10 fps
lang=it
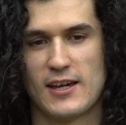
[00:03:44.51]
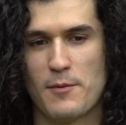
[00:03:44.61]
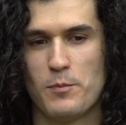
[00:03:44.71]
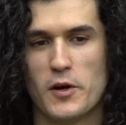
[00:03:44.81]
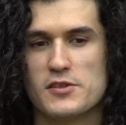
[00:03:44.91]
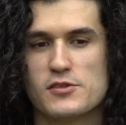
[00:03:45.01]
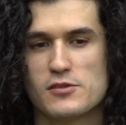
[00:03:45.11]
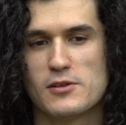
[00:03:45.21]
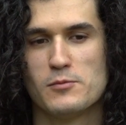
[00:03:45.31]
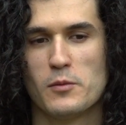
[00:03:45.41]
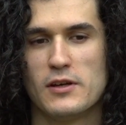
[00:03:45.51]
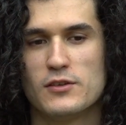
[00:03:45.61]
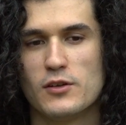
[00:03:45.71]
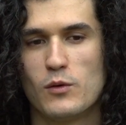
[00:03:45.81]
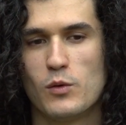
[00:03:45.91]
che è poi secondo me il
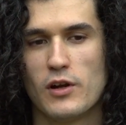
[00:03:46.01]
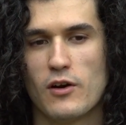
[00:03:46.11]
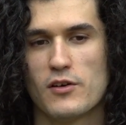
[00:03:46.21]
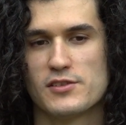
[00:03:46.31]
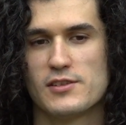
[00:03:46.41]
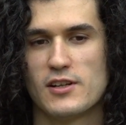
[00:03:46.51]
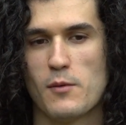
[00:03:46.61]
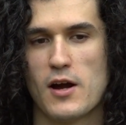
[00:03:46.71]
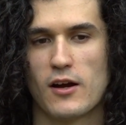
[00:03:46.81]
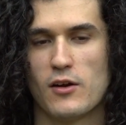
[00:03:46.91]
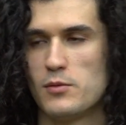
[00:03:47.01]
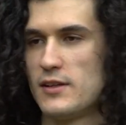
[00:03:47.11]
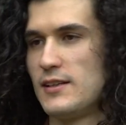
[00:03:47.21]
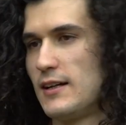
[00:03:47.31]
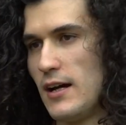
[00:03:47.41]
momento in cui le cose si rimangono più
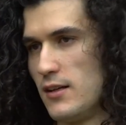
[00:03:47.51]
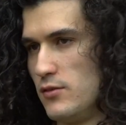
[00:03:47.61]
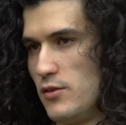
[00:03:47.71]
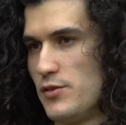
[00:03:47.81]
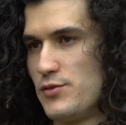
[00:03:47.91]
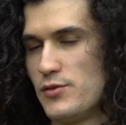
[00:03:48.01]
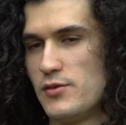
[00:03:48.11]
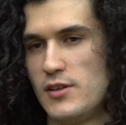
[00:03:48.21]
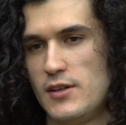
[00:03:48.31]
attaccate addosso.